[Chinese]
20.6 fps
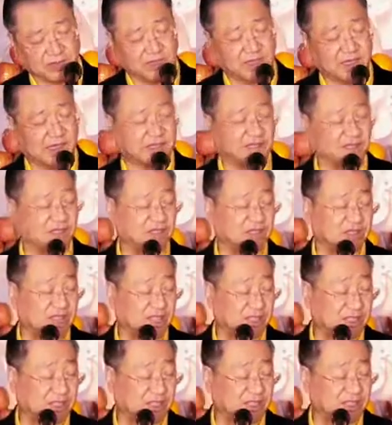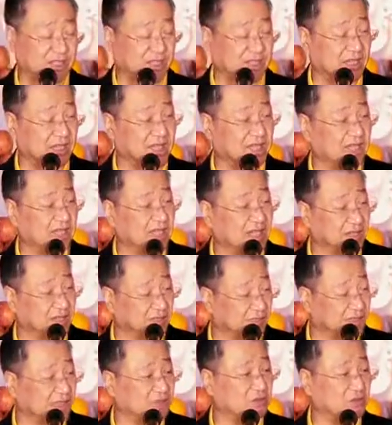应该这个前妻应该现在已
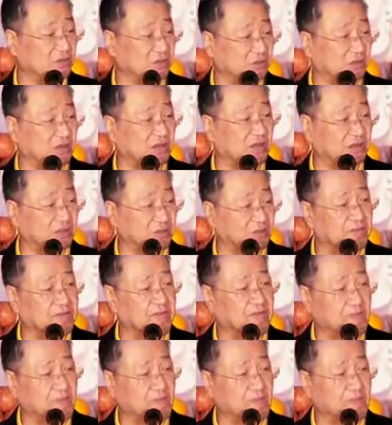经走掉了。